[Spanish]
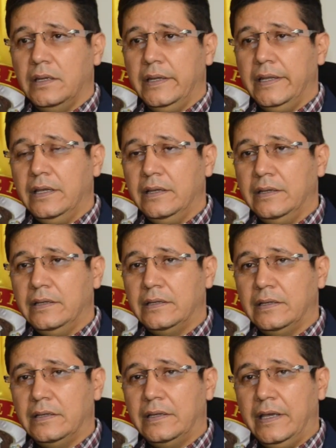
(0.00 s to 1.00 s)

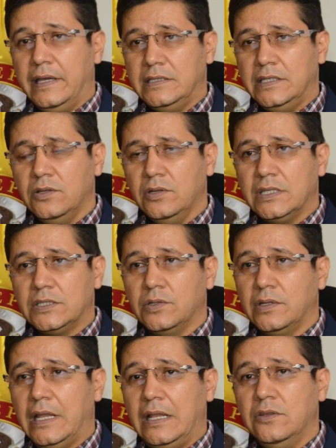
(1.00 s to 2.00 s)
El, ejército
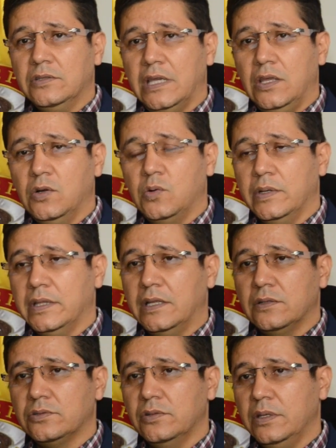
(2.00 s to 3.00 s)
nacional nos ha dado cuenta
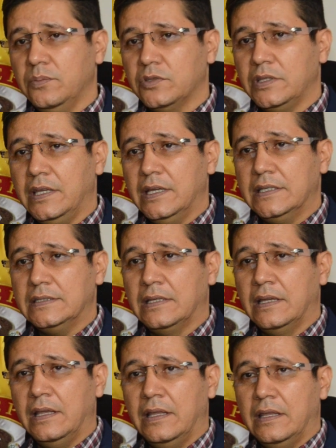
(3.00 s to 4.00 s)
en los últimos
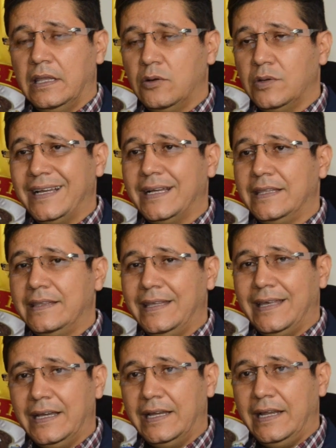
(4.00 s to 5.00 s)
días de una
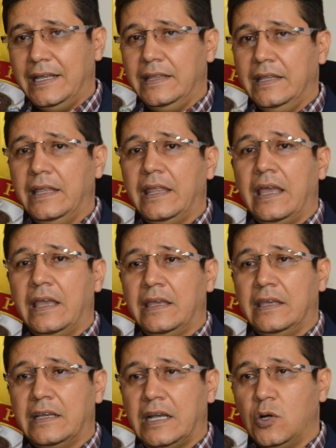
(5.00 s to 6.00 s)
cantidad grande de
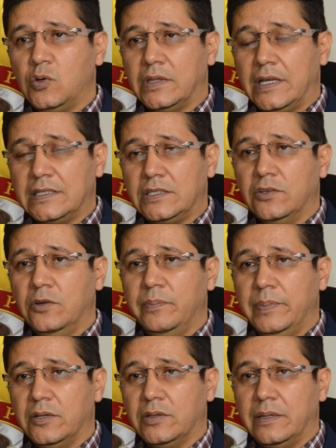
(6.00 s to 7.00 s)

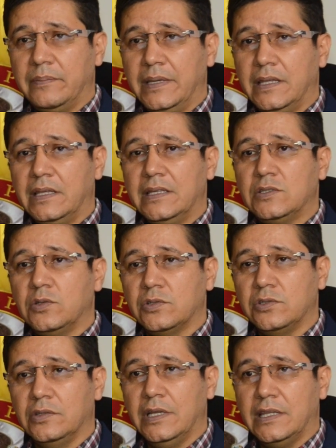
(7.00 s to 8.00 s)
incautación, pero también de
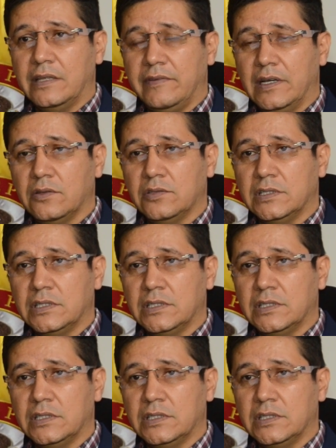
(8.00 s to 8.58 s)
destrucción de artefactos